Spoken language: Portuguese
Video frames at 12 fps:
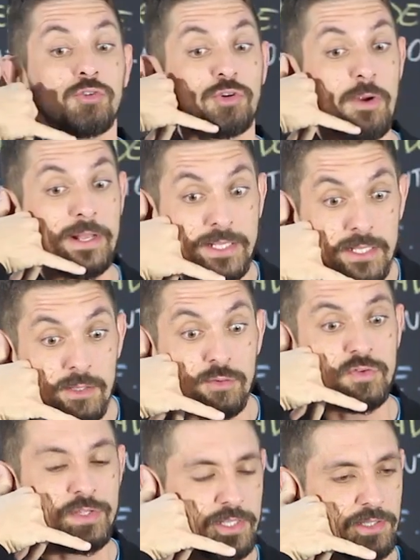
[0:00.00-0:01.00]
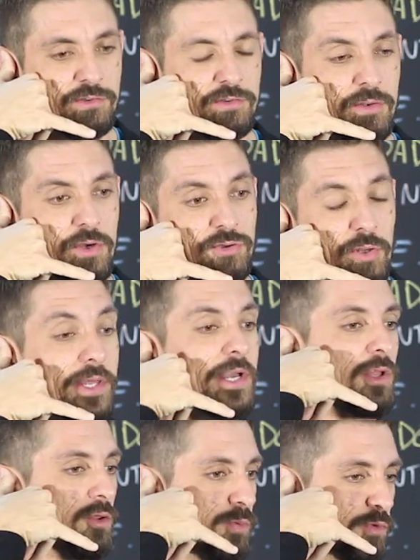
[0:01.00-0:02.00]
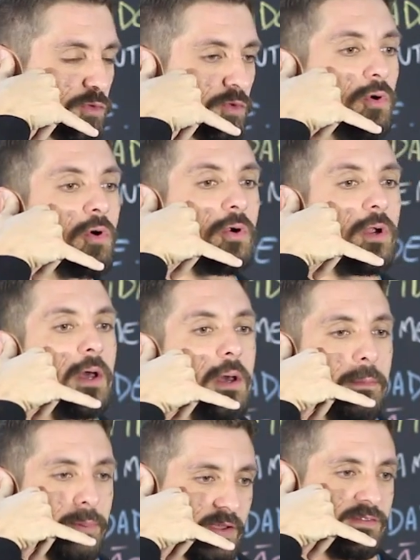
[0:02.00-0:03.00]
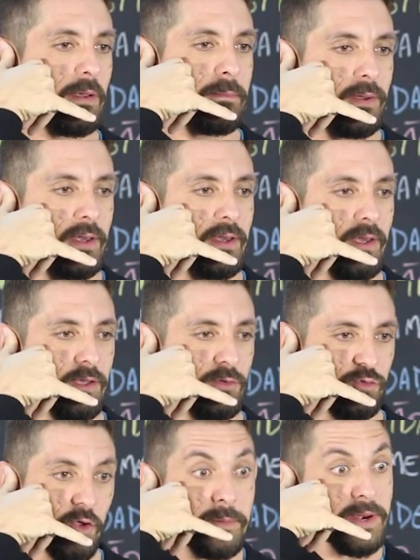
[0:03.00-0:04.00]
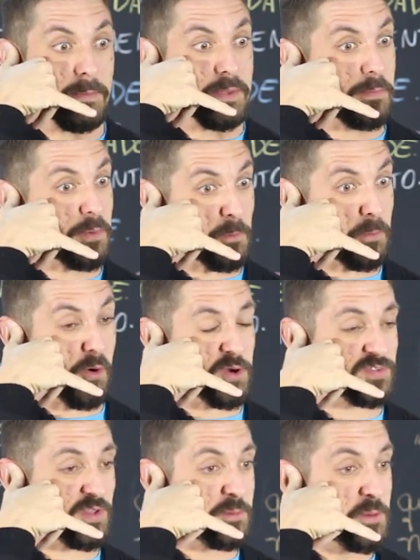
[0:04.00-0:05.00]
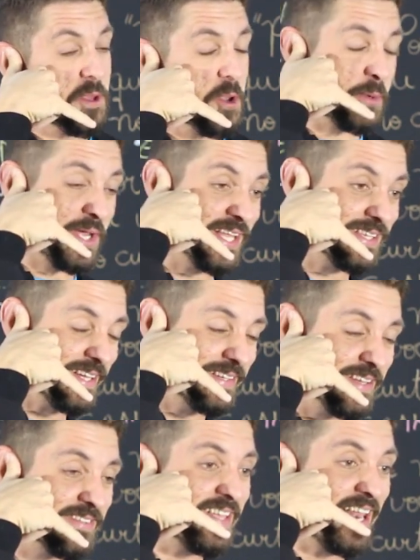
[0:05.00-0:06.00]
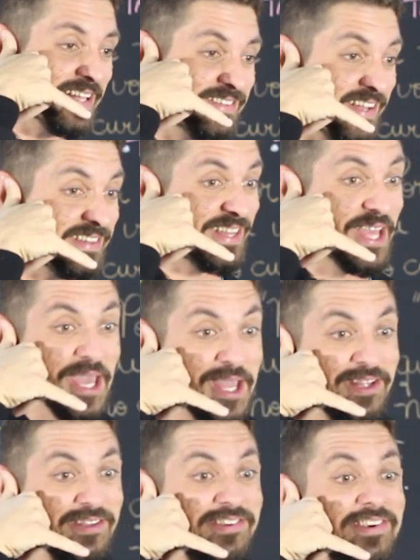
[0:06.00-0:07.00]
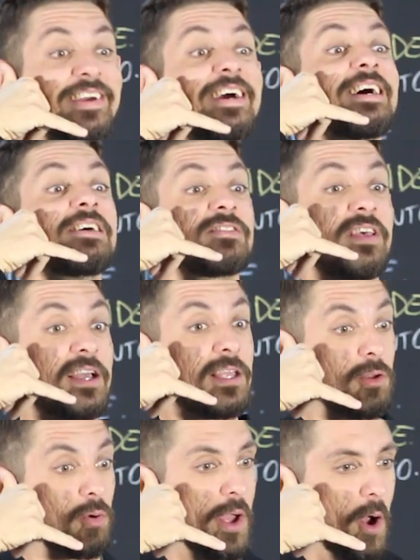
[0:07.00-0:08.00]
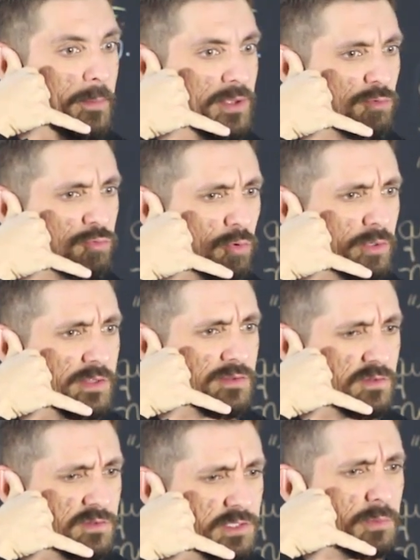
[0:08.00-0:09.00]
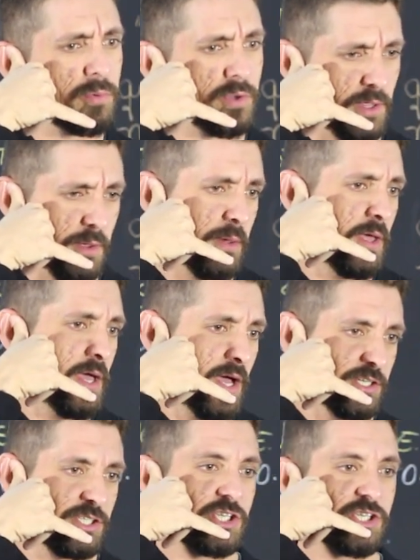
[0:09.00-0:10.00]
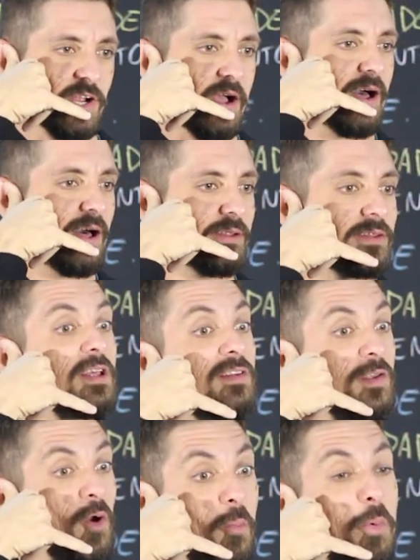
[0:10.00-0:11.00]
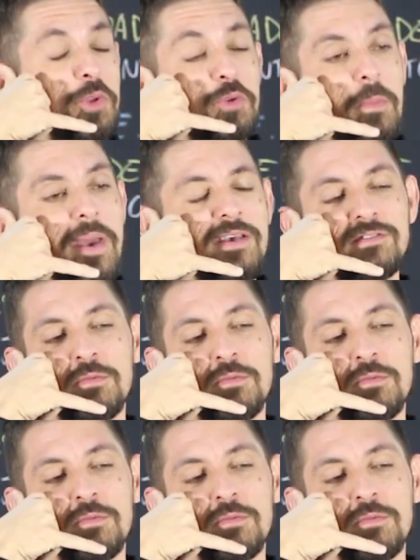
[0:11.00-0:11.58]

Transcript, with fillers: Seu Joaquim, é o seguinte, eu tô ligando pro senhor para saber sobre a minha proposta. Eu queria entender se ela te atende, se é aquilo realmente que o senhor necessita, porque a gente já desenhou muito bem